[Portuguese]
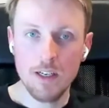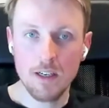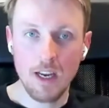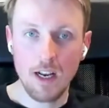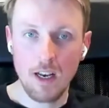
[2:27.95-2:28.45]

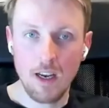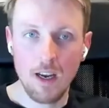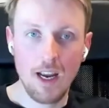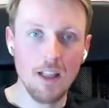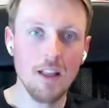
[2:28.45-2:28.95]
que ele
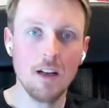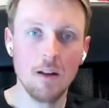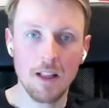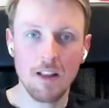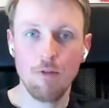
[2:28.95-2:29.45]
entra na
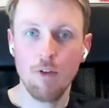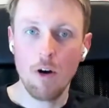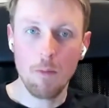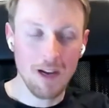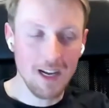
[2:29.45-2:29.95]

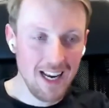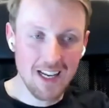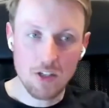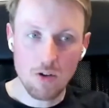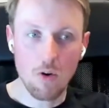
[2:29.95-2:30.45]
plataforma, cria
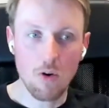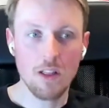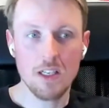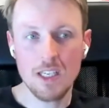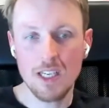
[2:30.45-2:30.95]
as
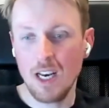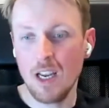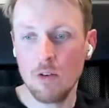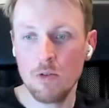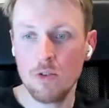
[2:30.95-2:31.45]
contas, cria
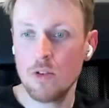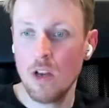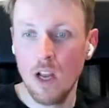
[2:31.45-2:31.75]
os,